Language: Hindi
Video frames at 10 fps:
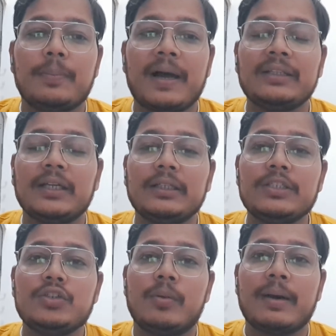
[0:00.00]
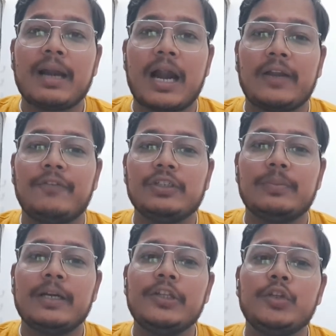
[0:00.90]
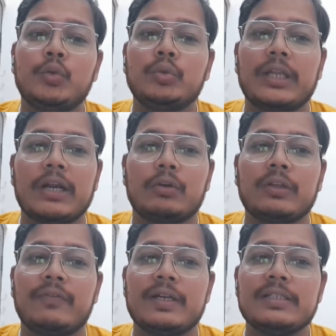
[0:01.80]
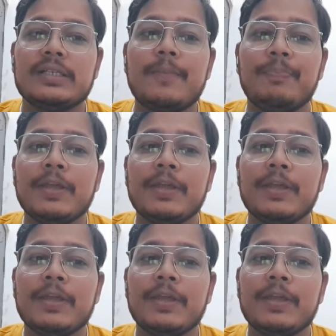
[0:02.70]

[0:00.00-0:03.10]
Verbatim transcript: बात करते हैं जो हमारा आर्टिफिशियल ब्लड है दो तरह का होता है वन इज अ